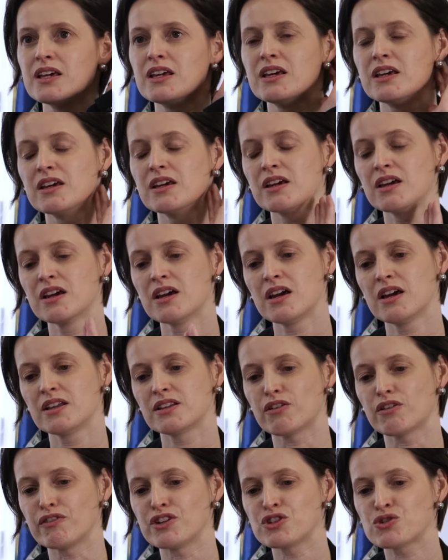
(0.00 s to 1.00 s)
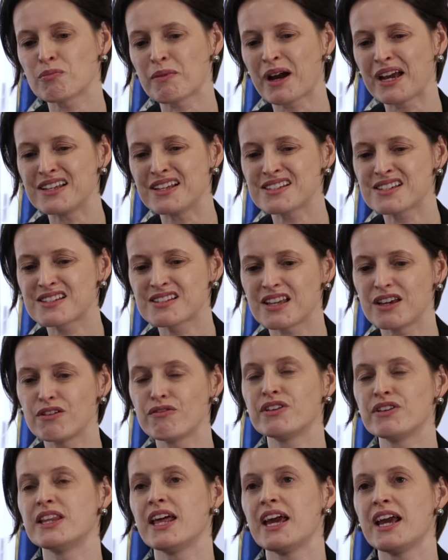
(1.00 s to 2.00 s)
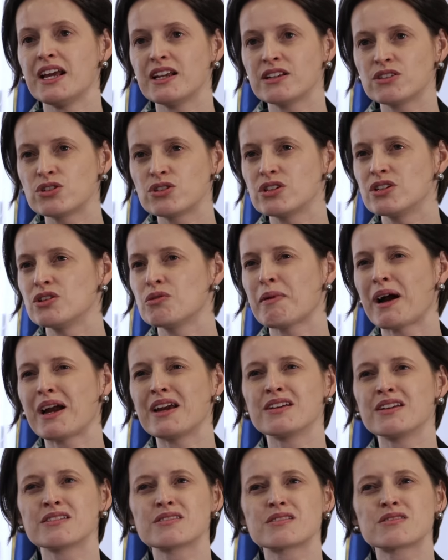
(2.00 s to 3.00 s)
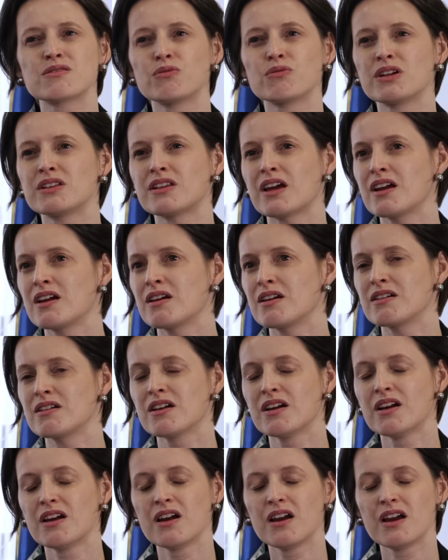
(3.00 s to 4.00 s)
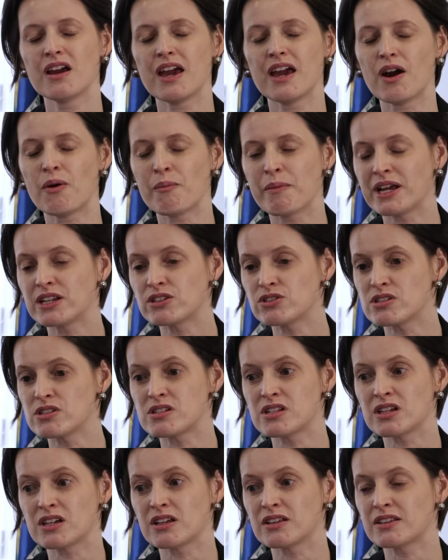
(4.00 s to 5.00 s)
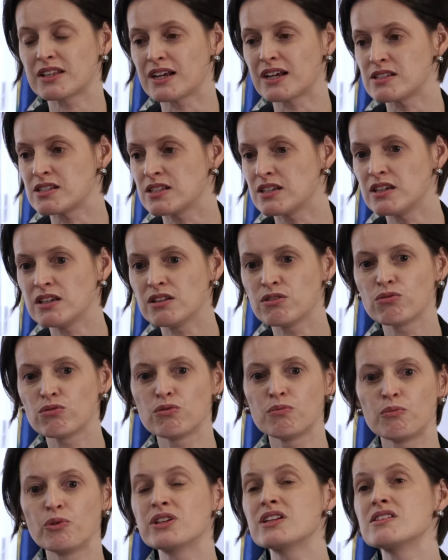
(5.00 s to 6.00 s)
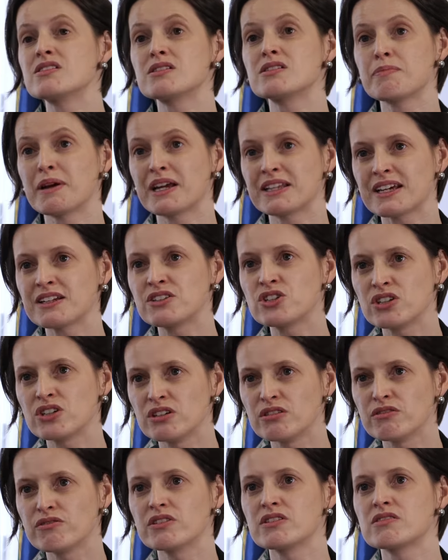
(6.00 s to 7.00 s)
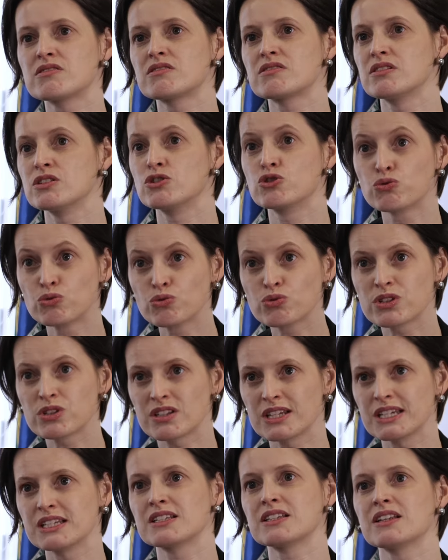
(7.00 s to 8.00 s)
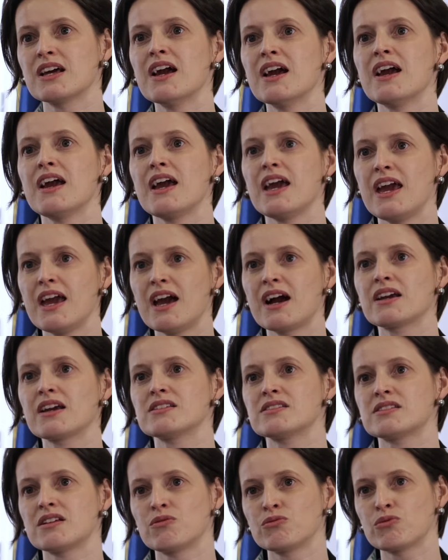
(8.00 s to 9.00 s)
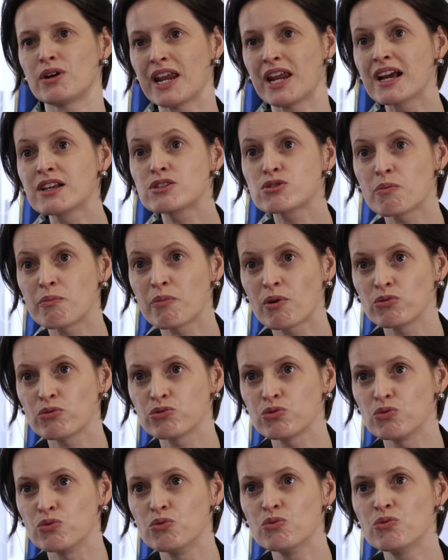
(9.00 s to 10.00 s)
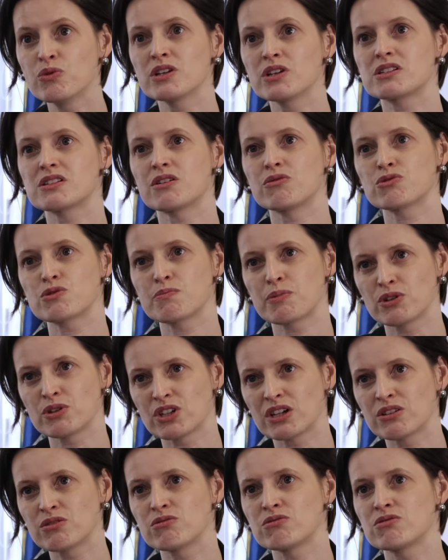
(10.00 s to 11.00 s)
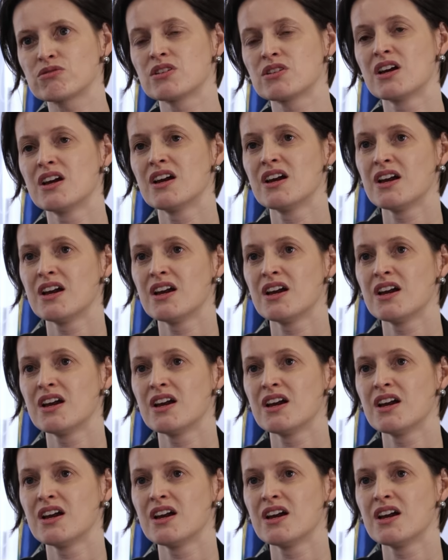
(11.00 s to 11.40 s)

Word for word: E talvez o mais evidente, o mais o que tem realmente assim trazido muitas expectativas justas, né? É a questão do anexo 1.1, que são os projetos